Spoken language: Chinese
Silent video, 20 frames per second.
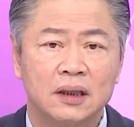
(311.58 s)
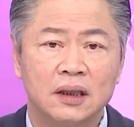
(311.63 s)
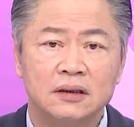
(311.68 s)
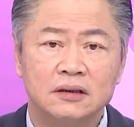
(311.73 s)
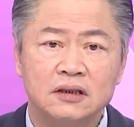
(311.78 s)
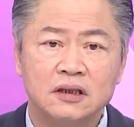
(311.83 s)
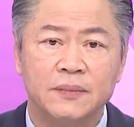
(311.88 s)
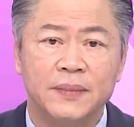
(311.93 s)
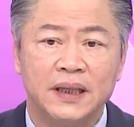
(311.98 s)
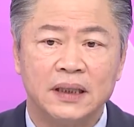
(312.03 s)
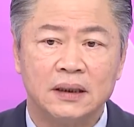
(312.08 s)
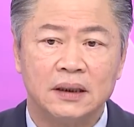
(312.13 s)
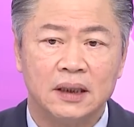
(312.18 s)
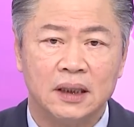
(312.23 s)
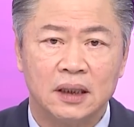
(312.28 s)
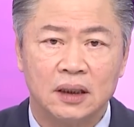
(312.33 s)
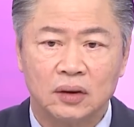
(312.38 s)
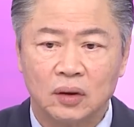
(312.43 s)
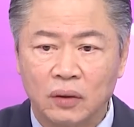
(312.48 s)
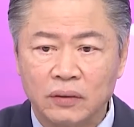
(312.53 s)
跟日本
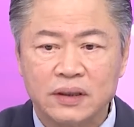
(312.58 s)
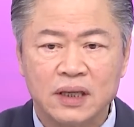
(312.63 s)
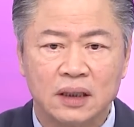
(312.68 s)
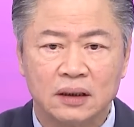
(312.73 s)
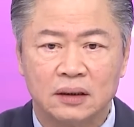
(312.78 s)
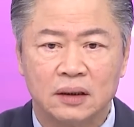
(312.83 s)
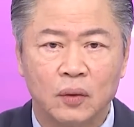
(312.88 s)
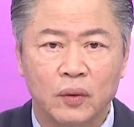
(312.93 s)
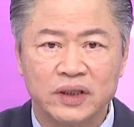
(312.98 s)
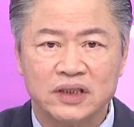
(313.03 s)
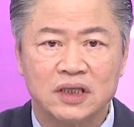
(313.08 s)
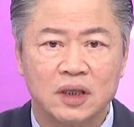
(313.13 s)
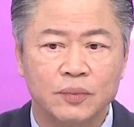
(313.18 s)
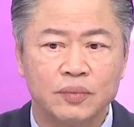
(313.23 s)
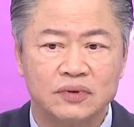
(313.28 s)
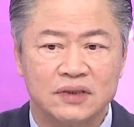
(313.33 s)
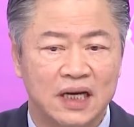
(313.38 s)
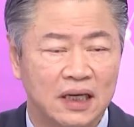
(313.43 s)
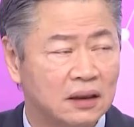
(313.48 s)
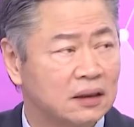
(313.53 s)
的同样的外交
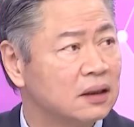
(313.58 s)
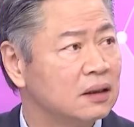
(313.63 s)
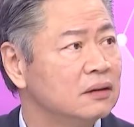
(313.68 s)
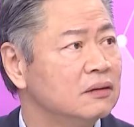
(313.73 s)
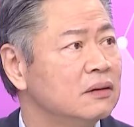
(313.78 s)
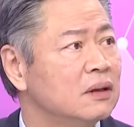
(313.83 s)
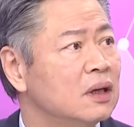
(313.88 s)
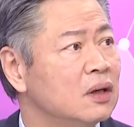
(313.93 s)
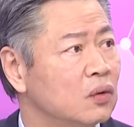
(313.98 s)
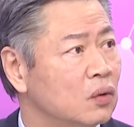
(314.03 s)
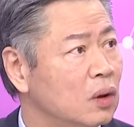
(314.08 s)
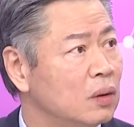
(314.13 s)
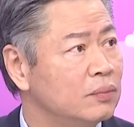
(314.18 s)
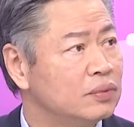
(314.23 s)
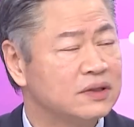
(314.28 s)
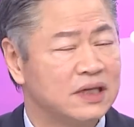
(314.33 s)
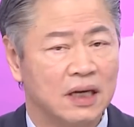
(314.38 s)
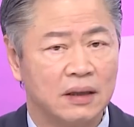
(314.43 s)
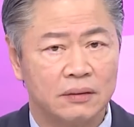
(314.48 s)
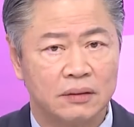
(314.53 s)
部长跟国防
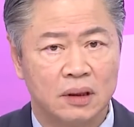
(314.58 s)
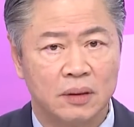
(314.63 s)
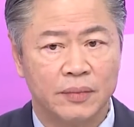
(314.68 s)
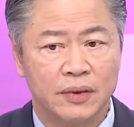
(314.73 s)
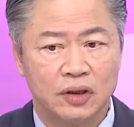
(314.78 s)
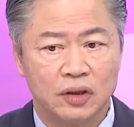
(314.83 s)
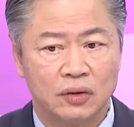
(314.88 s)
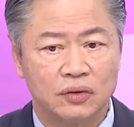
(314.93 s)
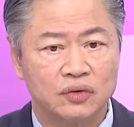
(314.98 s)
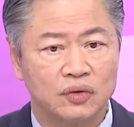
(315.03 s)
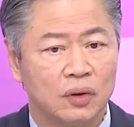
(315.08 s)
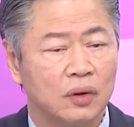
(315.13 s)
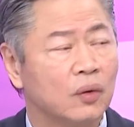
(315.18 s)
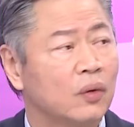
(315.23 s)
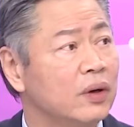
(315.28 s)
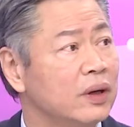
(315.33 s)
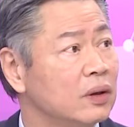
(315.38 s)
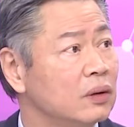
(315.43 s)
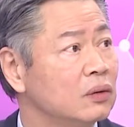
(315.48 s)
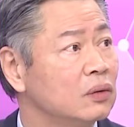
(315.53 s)
部长那么有所
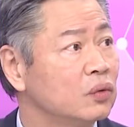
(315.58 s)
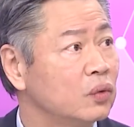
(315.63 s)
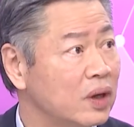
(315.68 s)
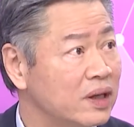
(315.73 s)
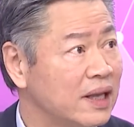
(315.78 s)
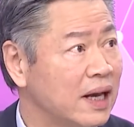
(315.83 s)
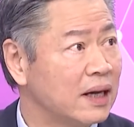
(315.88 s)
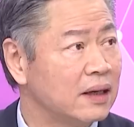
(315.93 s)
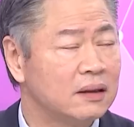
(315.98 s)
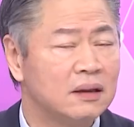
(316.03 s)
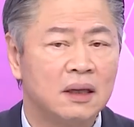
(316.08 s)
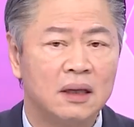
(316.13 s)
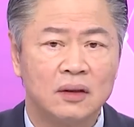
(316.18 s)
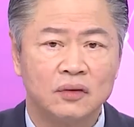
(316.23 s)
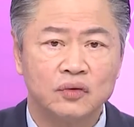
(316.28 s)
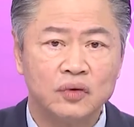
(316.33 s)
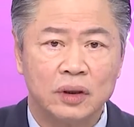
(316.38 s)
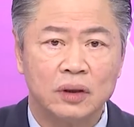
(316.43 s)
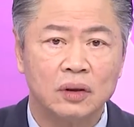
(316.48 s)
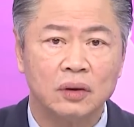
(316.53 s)
会对谈，
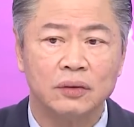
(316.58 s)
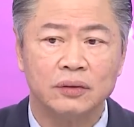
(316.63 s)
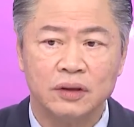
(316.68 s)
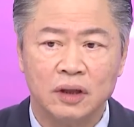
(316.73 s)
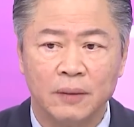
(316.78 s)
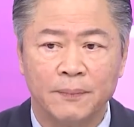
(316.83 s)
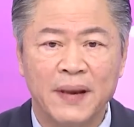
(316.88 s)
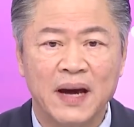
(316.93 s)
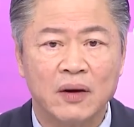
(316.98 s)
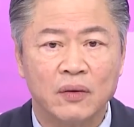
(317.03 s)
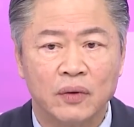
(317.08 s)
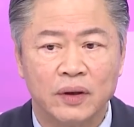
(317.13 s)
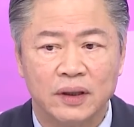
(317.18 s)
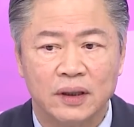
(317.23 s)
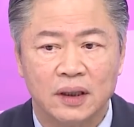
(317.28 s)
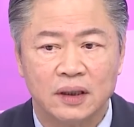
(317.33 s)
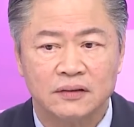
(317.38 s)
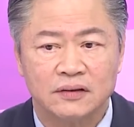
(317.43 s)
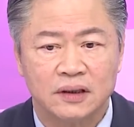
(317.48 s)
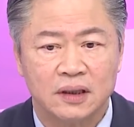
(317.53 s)
最后也拜
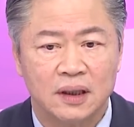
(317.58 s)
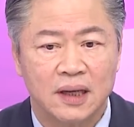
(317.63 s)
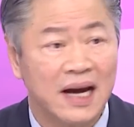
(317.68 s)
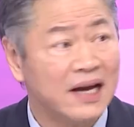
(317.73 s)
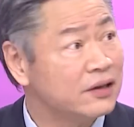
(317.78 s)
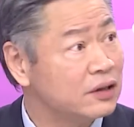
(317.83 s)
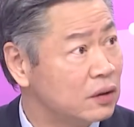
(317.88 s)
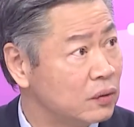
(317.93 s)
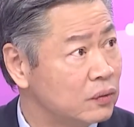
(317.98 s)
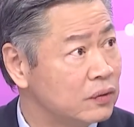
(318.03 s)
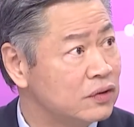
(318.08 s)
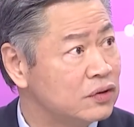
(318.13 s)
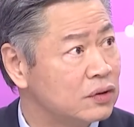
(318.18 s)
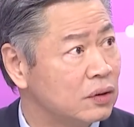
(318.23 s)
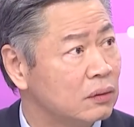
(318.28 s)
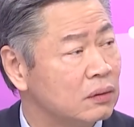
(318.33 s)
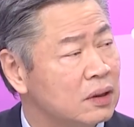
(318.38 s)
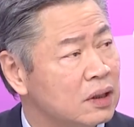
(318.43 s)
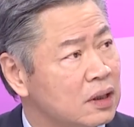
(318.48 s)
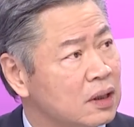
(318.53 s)
会了这个岸田文
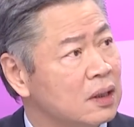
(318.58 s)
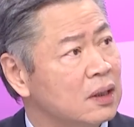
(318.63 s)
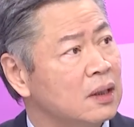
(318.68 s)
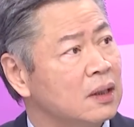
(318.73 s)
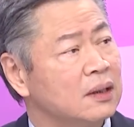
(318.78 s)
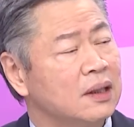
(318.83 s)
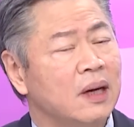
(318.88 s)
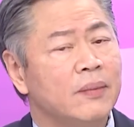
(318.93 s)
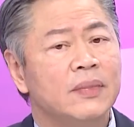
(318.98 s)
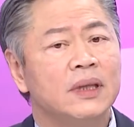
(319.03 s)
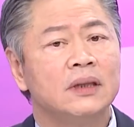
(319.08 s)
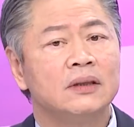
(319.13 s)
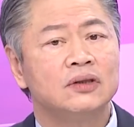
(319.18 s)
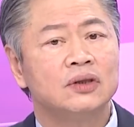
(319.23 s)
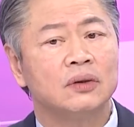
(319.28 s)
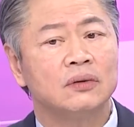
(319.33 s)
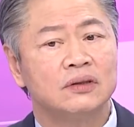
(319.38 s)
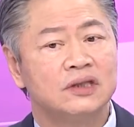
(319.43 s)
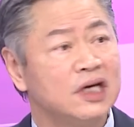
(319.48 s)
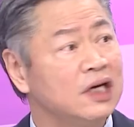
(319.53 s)
雄，他们
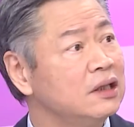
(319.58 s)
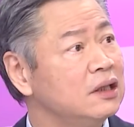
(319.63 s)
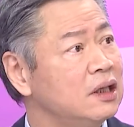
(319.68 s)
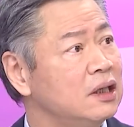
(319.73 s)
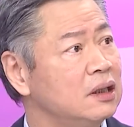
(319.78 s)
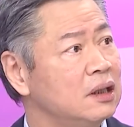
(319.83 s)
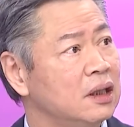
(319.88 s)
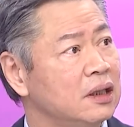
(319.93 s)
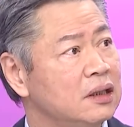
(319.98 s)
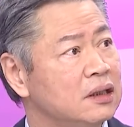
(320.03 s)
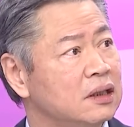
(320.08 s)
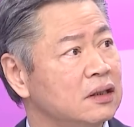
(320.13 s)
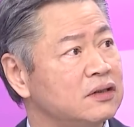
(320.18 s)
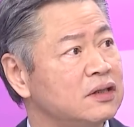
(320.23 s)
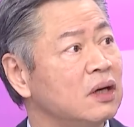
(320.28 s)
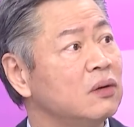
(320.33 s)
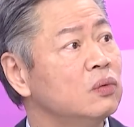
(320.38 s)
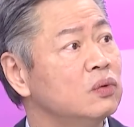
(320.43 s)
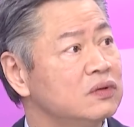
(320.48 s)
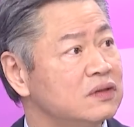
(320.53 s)
就签订了一个
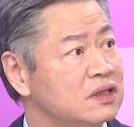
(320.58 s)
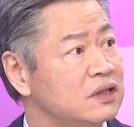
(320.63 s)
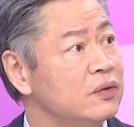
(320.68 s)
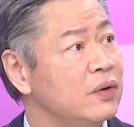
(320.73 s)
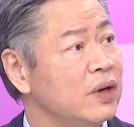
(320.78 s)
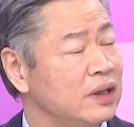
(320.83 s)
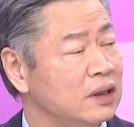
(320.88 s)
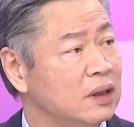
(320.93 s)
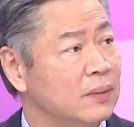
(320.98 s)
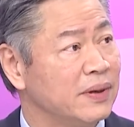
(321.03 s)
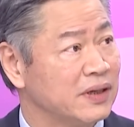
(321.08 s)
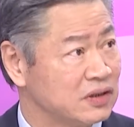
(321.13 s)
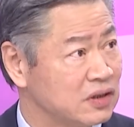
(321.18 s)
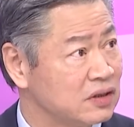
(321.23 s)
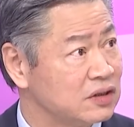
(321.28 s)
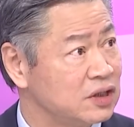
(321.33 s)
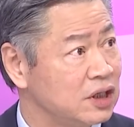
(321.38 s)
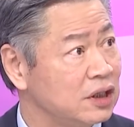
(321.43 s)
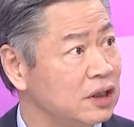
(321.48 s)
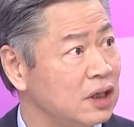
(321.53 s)
相互支援的保
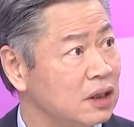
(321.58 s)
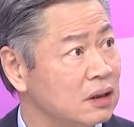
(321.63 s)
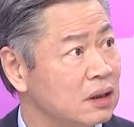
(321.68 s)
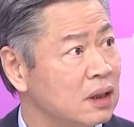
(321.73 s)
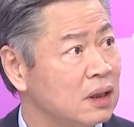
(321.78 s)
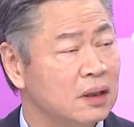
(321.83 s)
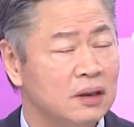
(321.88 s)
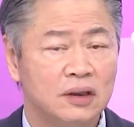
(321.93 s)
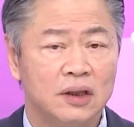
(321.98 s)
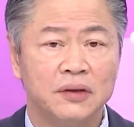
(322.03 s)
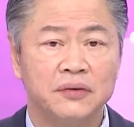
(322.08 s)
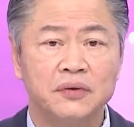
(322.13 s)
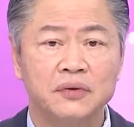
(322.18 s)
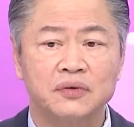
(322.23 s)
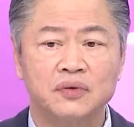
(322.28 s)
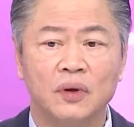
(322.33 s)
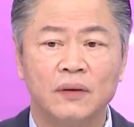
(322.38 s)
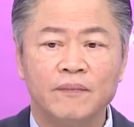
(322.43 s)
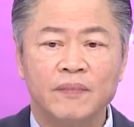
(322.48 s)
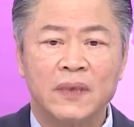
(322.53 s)
障协定，也就
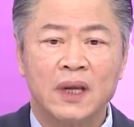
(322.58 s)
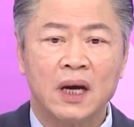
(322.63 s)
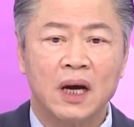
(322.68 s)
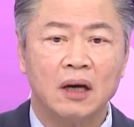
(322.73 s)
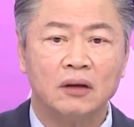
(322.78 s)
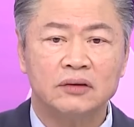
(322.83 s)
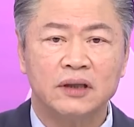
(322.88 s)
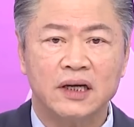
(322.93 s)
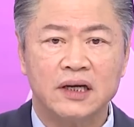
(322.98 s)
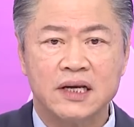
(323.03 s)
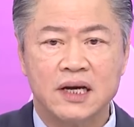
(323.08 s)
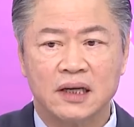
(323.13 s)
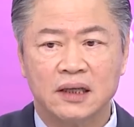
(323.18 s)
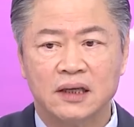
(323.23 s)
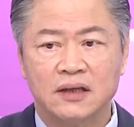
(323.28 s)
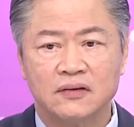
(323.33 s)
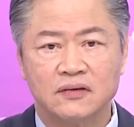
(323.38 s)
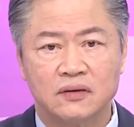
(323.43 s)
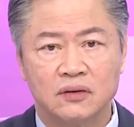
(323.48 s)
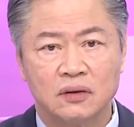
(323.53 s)
是说澳大利亚
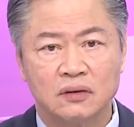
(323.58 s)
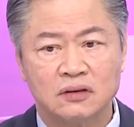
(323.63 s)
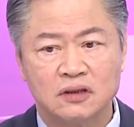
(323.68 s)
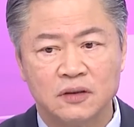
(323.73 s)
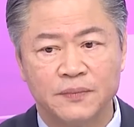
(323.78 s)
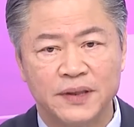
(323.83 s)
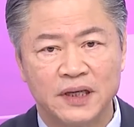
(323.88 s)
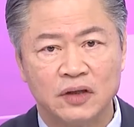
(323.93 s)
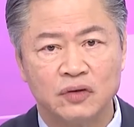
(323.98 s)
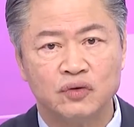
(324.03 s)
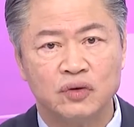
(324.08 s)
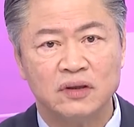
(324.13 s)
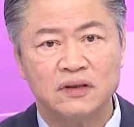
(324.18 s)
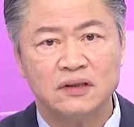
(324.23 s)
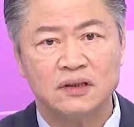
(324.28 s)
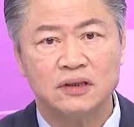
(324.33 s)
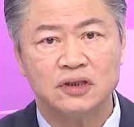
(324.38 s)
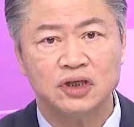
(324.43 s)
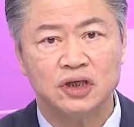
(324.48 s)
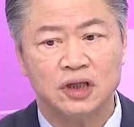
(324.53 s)
可以使用日本的军
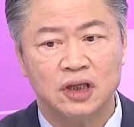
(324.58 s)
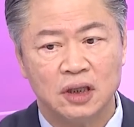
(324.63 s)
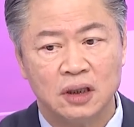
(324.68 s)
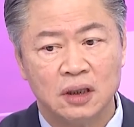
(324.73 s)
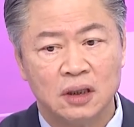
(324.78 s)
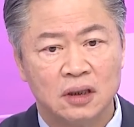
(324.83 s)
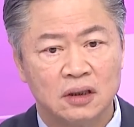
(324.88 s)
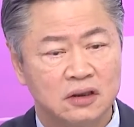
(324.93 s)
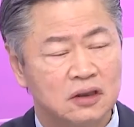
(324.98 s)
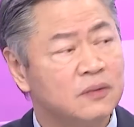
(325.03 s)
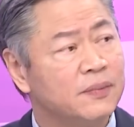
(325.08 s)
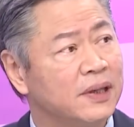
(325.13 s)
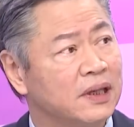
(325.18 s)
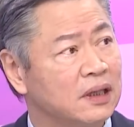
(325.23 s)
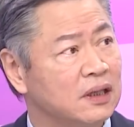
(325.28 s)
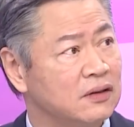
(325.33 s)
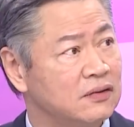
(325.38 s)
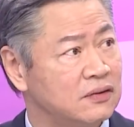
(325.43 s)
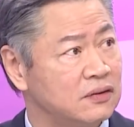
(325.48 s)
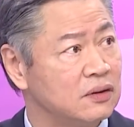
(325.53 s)
事基地，日本
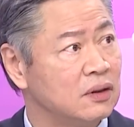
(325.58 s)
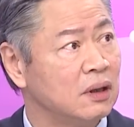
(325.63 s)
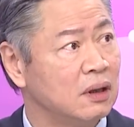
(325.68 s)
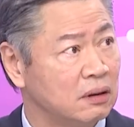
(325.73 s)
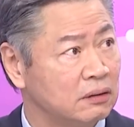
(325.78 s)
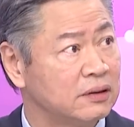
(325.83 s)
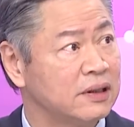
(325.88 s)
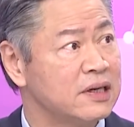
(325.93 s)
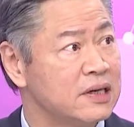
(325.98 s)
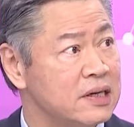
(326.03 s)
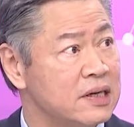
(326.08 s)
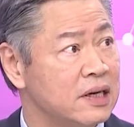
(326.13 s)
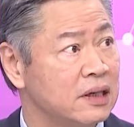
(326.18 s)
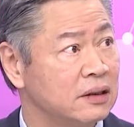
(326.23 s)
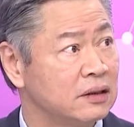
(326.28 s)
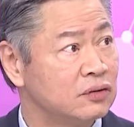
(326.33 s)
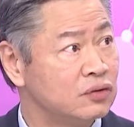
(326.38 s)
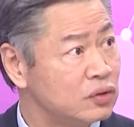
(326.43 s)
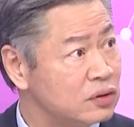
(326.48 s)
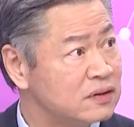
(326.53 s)
可以使用澳大利
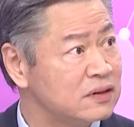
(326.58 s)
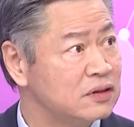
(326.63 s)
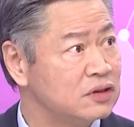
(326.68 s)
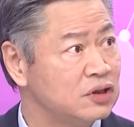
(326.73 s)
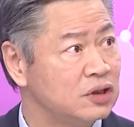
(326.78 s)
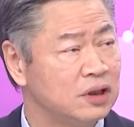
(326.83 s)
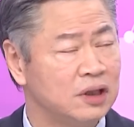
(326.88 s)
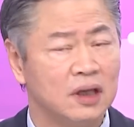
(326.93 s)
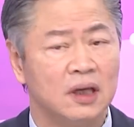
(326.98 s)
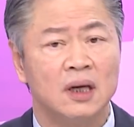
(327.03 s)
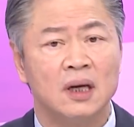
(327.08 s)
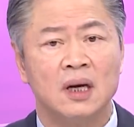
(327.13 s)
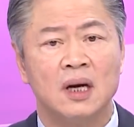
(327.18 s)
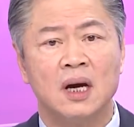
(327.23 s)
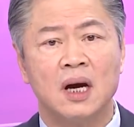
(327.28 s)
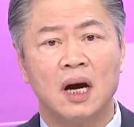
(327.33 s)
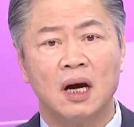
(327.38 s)
亚的军事基地，